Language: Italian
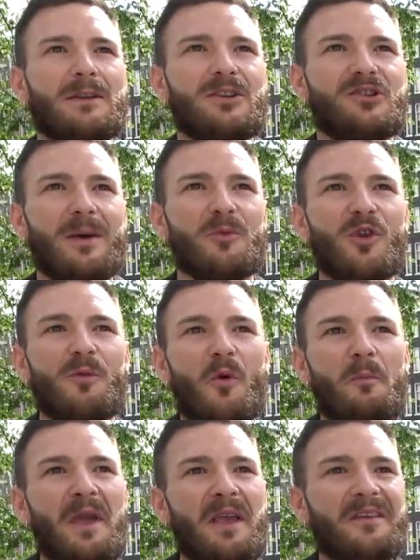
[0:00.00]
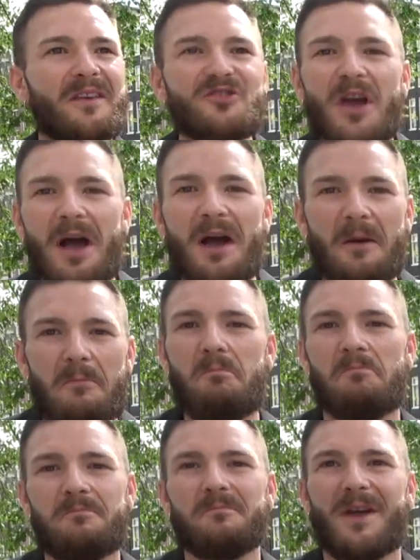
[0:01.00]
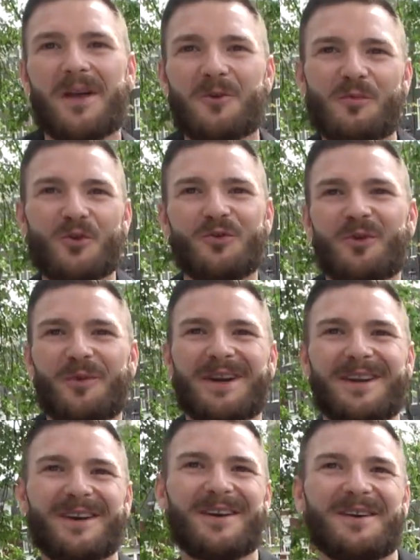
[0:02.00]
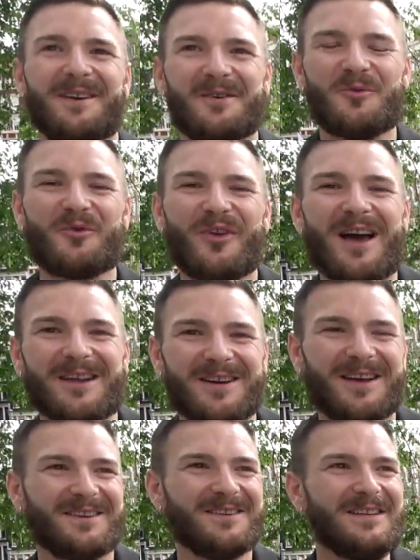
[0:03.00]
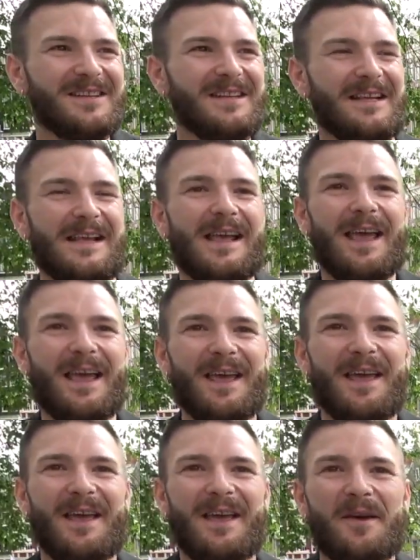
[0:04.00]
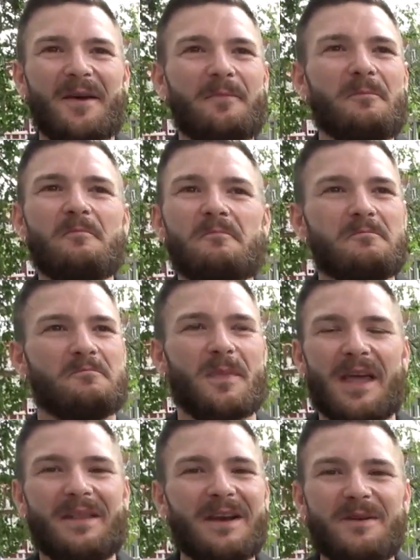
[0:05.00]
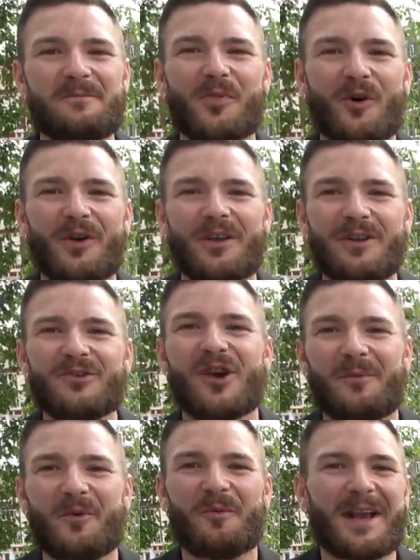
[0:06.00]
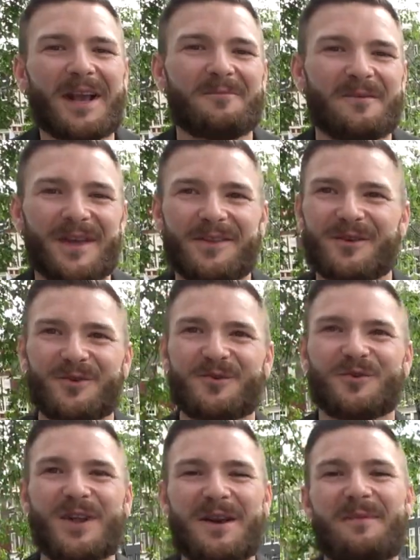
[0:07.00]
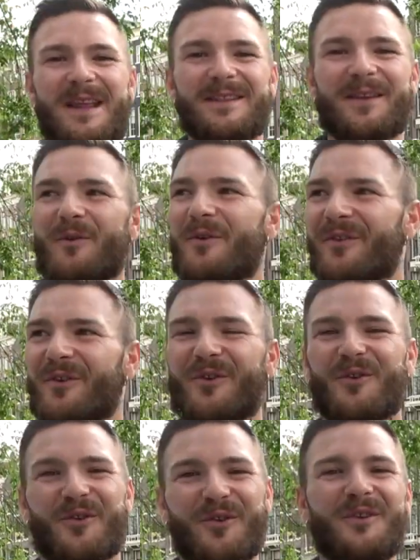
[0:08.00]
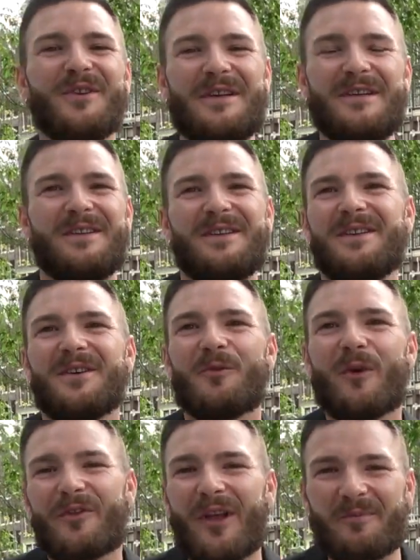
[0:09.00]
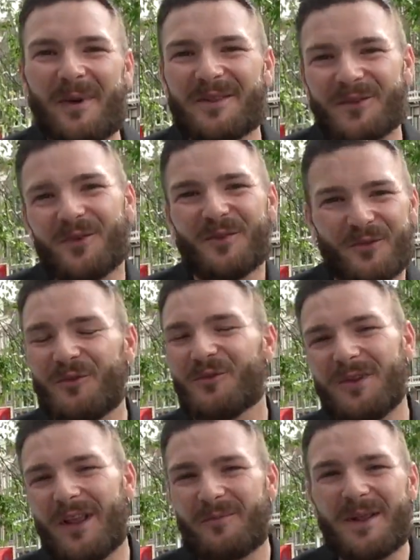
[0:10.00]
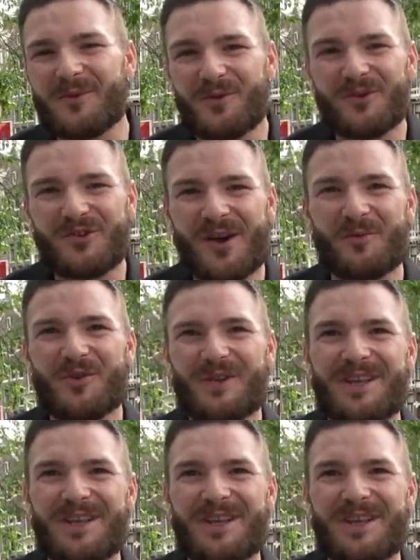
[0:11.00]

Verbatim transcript: Diciamo dopo un mese già ero pronto per eh, usarla. E, e da lì in poi diciamo, mi è cambiato totalmente questo, questo aspetto, l'aspetto diciamo,